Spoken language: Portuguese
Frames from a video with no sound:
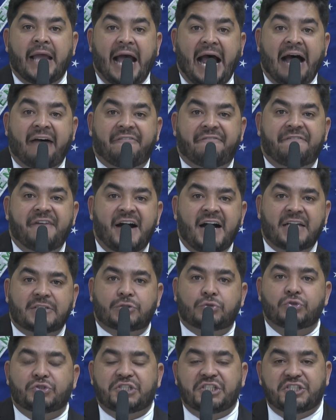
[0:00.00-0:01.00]

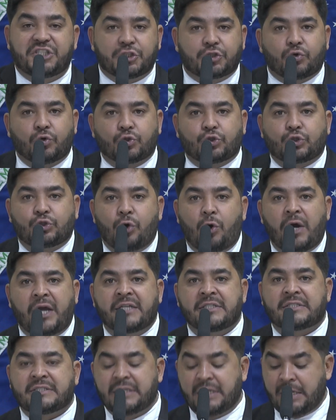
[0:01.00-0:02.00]
avanços de
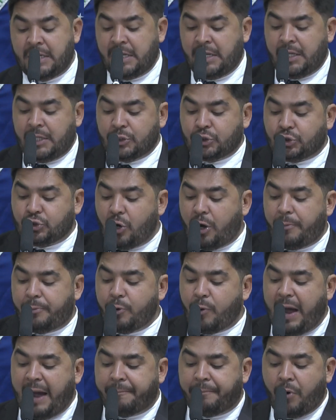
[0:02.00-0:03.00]
discussões sobre
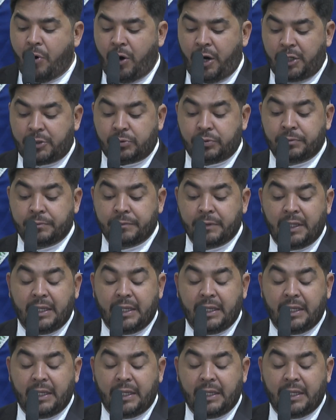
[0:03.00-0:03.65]
o aborto,